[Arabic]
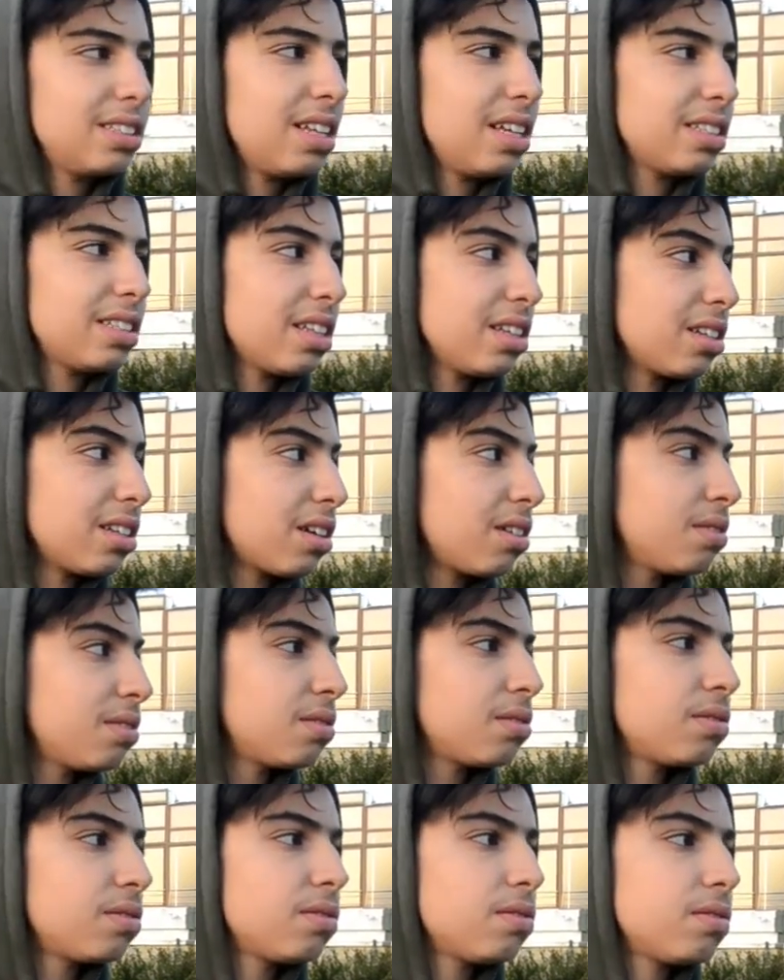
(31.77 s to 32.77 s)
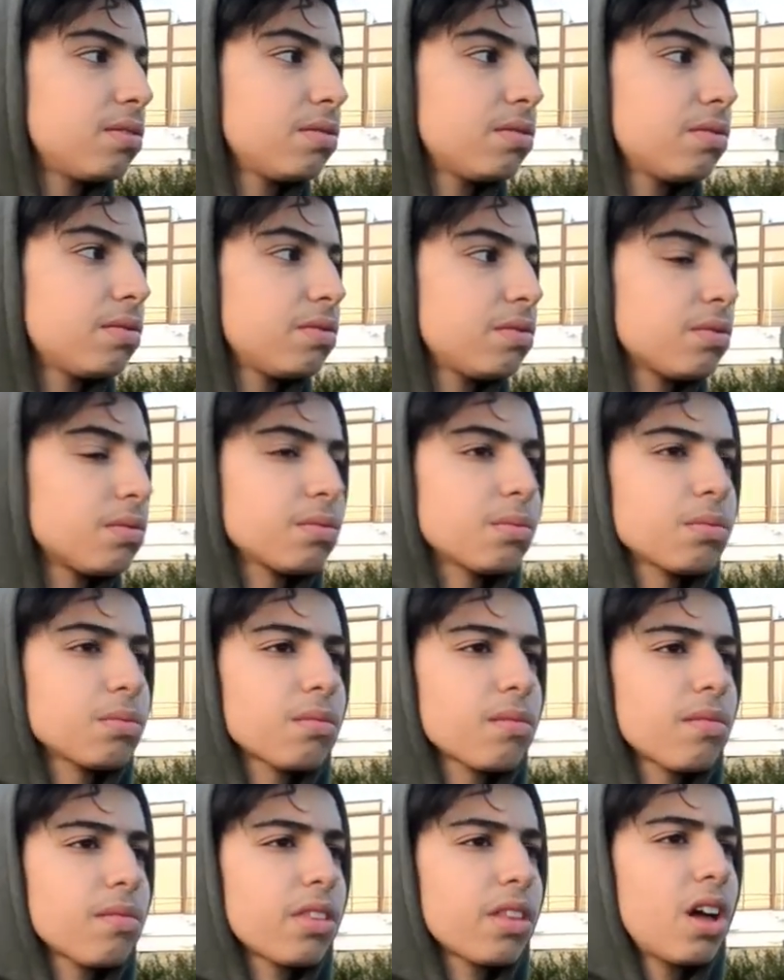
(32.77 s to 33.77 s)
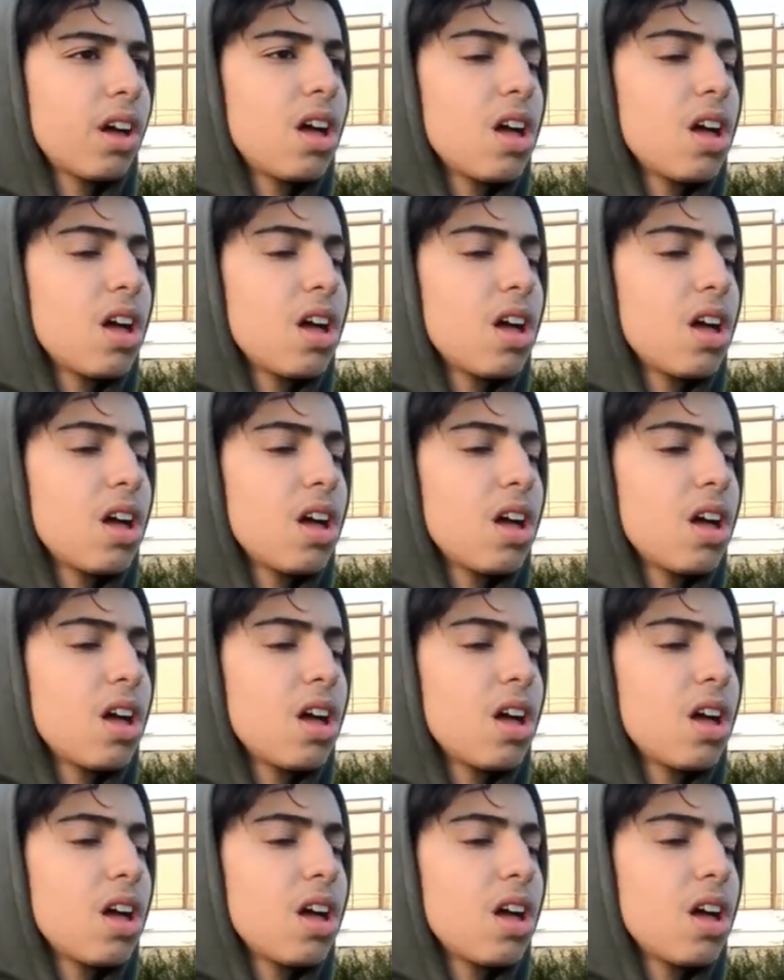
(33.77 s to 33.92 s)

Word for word: القضيه ديال النزار مع نادي حسي